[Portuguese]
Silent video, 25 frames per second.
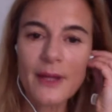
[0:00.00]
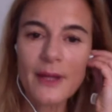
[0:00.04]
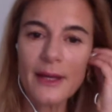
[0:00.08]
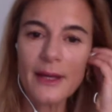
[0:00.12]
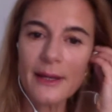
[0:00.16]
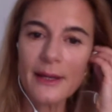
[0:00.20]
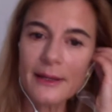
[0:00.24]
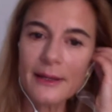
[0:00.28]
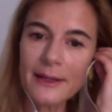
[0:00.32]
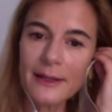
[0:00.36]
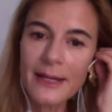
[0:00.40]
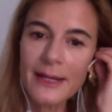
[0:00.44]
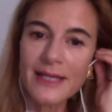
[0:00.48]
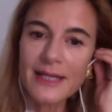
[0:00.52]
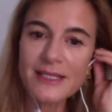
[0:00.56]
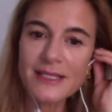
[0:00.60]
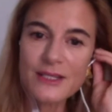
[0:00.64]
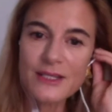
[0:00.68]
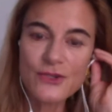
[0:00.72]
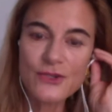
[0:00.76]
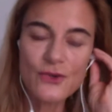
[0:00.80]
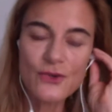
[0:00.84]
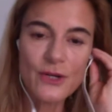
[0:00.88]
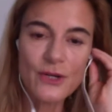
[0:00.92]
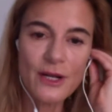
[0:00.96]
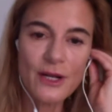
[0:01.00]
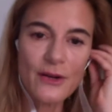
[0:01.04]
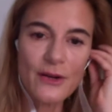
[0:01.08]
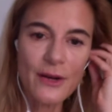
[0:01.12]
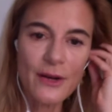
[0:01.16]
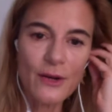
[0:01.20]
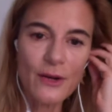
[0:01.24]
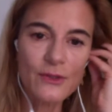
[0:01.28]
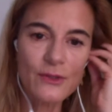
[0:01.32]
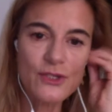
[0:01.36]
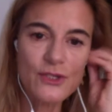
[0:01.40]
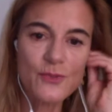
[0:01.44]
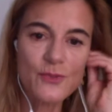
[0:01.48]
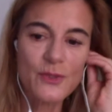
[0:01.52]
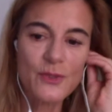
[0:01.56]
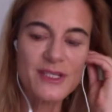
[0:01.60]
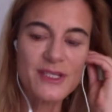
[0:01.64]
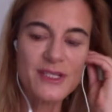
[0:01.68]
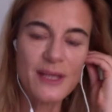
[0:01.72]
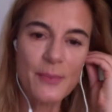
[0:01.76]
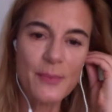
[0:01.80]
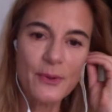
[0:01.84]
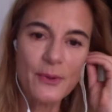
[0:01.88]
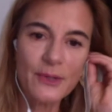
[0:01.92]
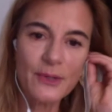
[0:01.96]
uh, eh, nessa zona, não é? Onde se
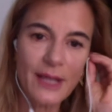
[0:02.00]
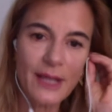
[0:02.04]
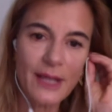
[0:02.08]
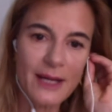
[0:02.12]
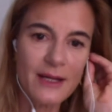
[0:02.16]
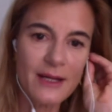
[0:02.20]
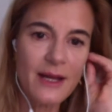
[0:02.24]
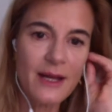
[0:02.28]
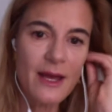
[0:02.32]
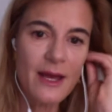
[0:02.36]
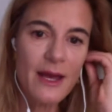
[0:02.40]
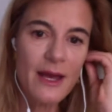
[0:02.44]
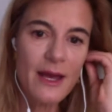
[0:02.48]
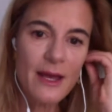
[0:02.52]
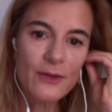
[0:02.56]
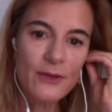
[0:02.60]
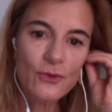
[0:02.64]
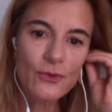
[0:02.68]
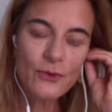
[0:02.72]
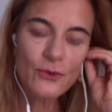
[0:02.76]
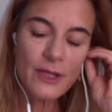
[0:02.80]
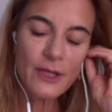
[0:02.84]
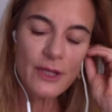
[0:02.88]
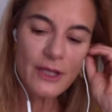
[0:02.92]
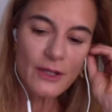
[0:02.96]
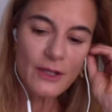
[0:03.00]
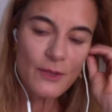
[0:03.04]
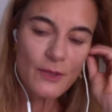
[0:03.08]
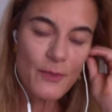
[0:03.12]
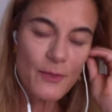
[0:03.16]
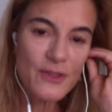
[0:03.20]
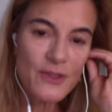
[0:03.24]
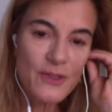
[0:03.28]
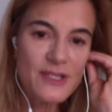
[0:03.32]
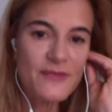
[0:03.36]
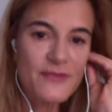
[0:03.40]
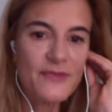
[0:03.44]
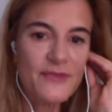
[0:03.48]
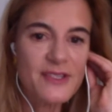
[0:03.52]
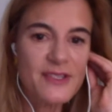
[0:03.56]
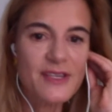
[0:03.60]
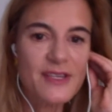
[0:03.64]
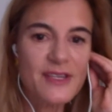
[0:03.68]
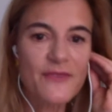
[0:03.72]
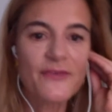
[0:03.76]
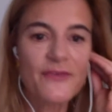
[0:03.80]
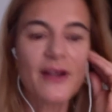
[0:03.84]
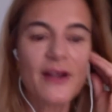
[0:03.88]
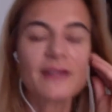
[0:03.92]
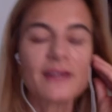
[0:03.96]
possa apontar tudo aquilo que possa
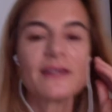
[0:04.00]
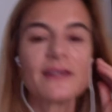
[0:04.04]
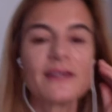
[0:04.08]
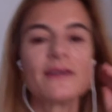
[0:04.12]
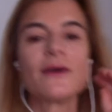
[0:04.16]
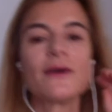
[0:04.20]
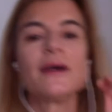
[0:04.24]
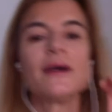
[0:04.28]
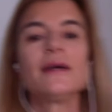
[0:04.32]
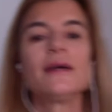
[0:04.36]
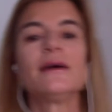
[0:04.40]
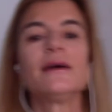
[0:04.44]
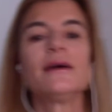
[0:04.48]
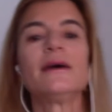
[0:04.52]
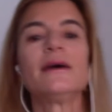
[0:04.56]
fazer falta, não é?